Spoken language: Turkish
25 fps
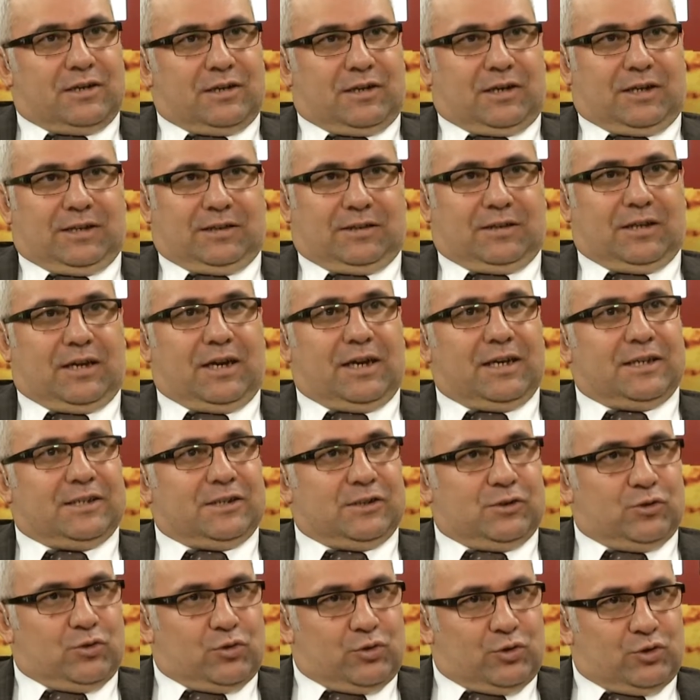hatta
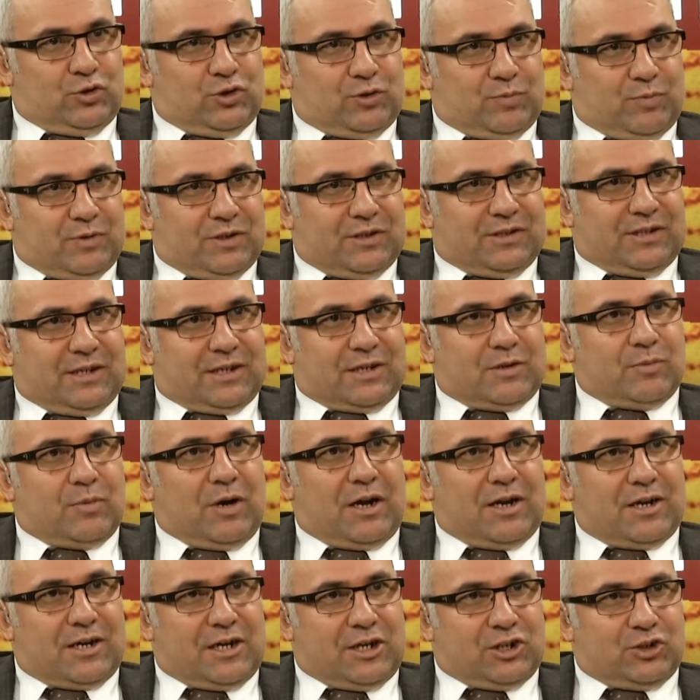ideolojik bir takım
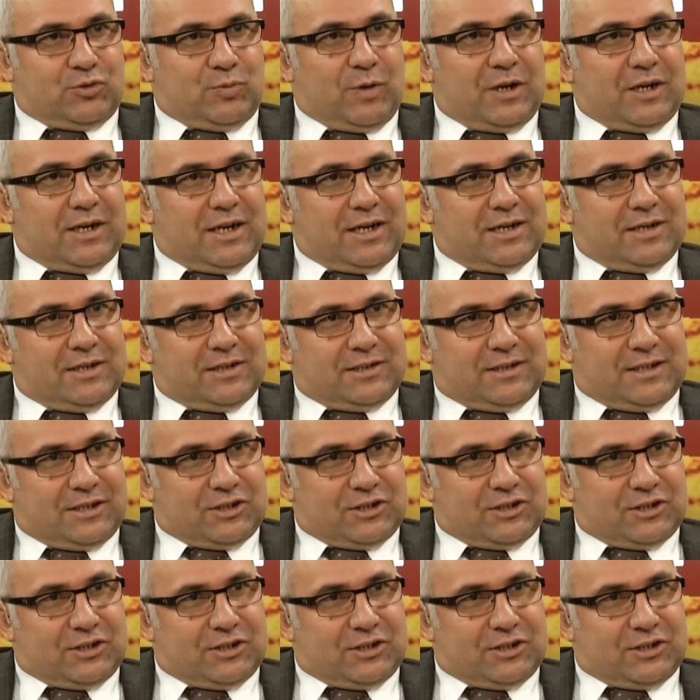angajmanlarını